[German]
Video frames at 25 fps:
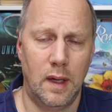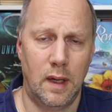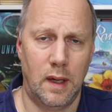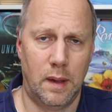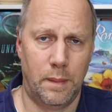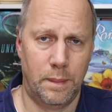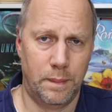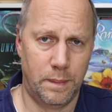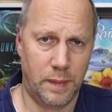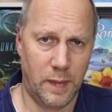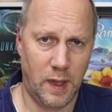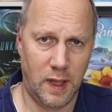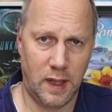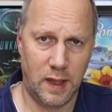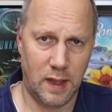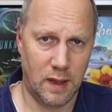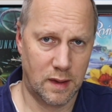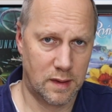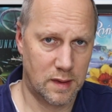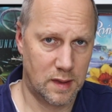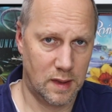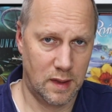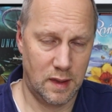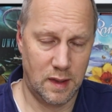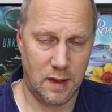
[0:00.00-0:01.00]
Ähm, nicht
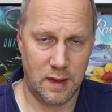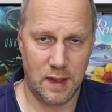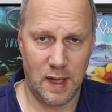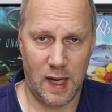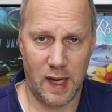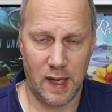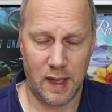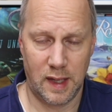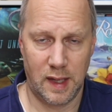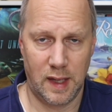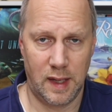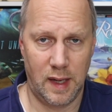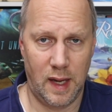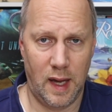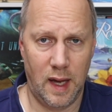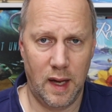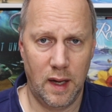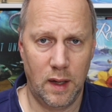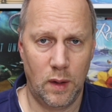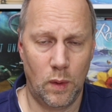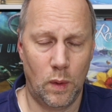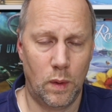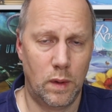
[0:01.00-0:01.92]
jetzt in den Tagen danach